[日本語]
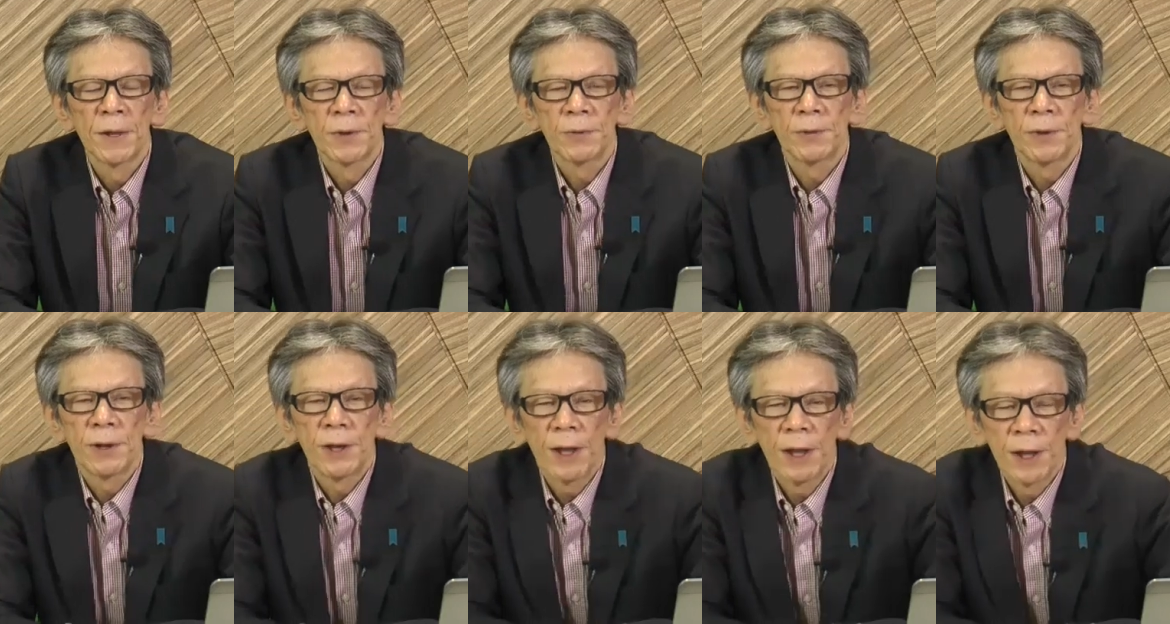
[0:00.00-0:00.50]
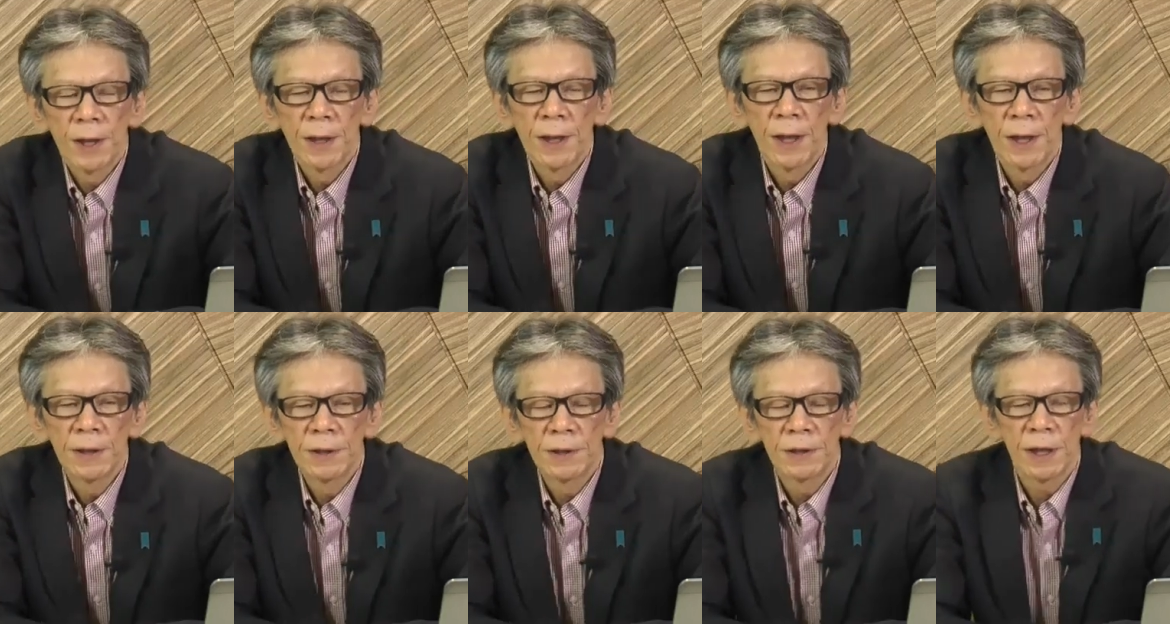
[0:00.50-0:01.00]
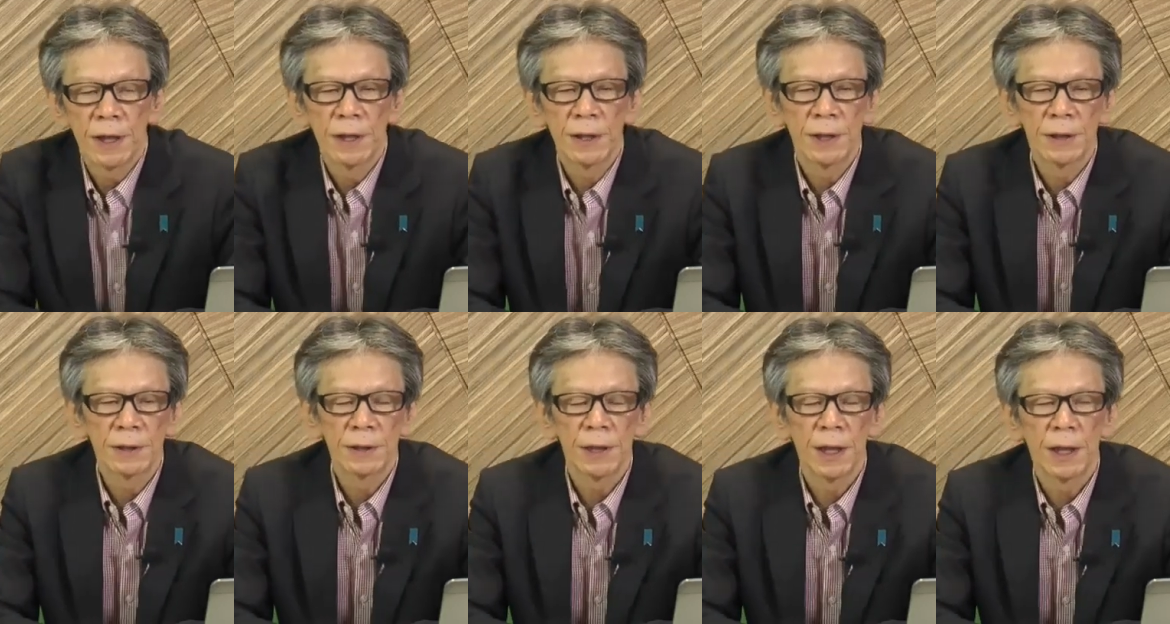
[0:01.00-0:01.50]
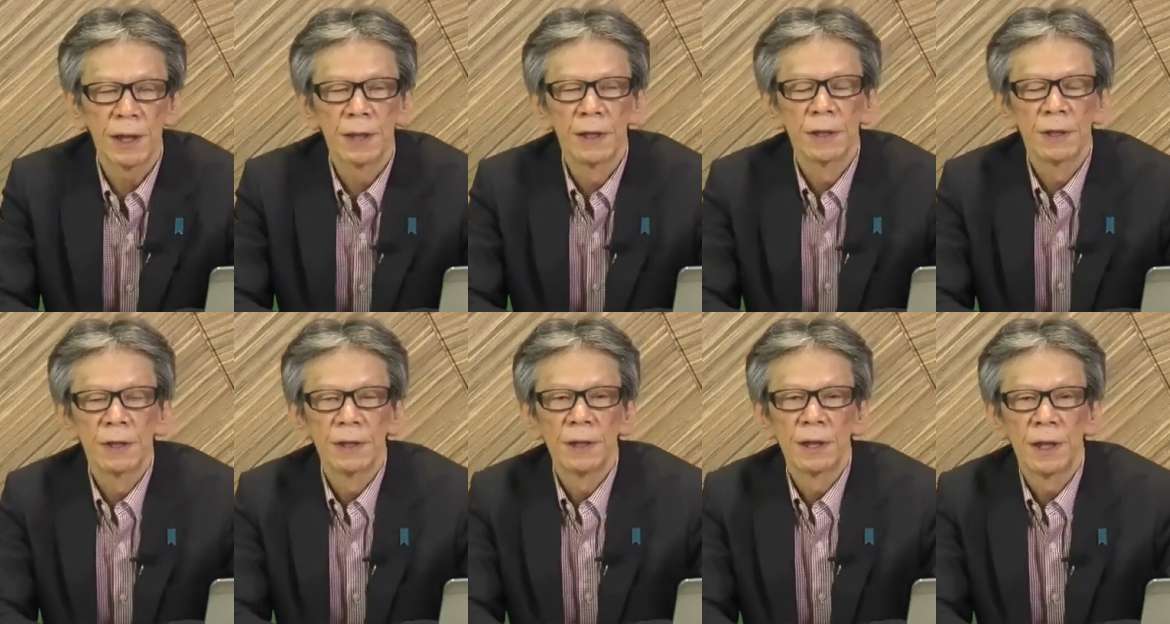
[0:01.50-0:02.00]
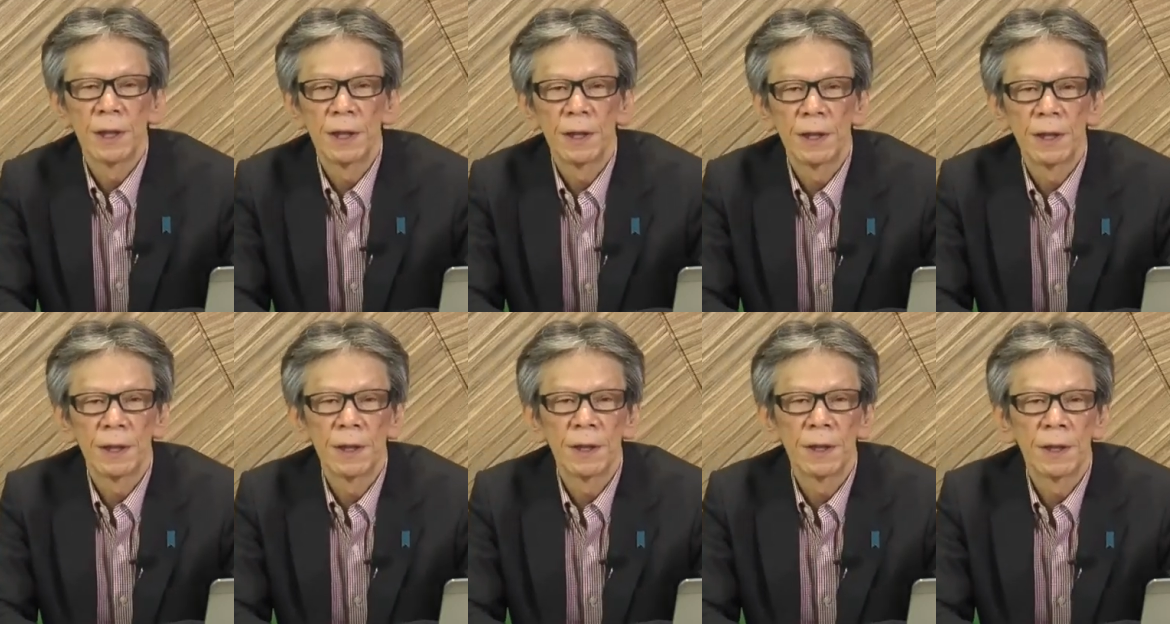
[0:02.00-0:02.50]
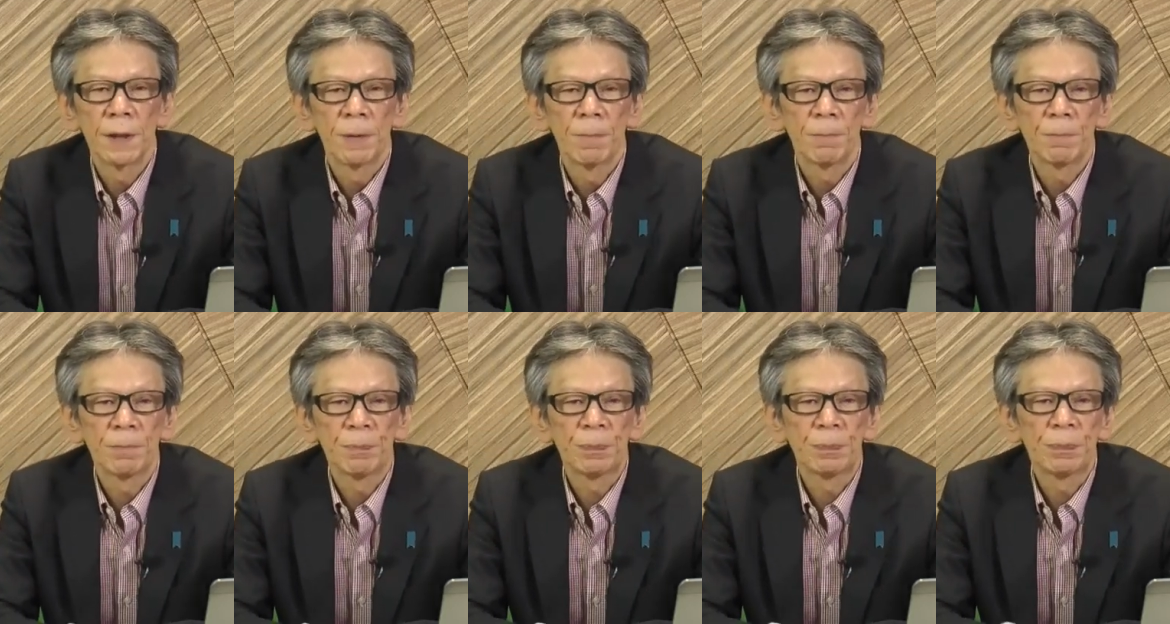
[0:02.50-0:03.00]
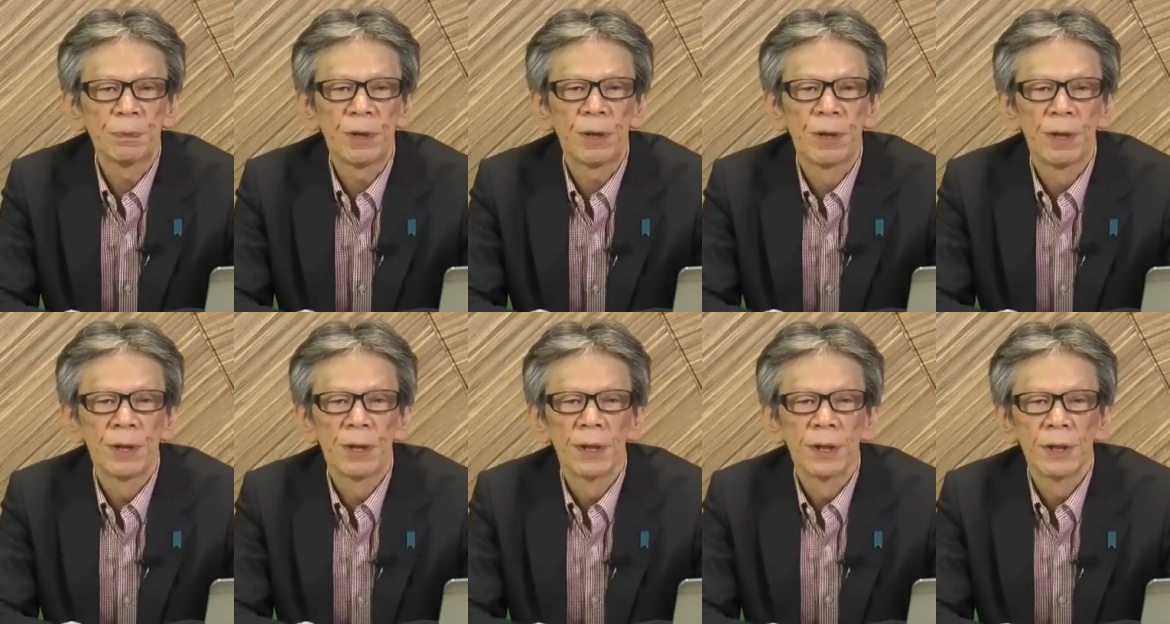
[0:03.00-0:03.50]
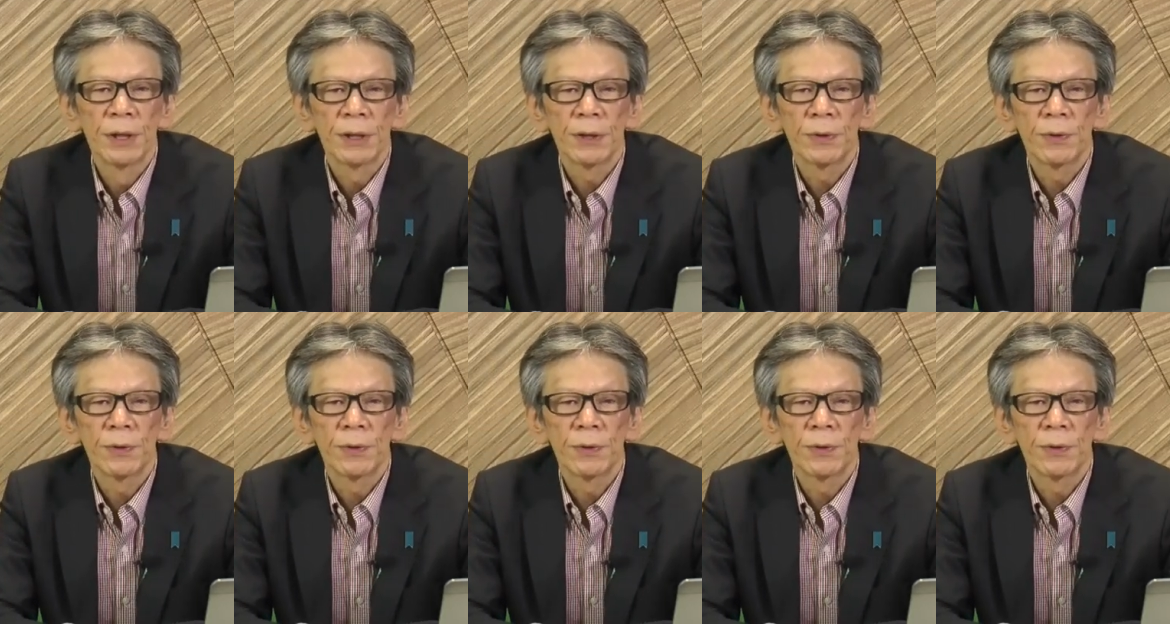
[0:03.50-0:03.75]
それで現在ですね、えー、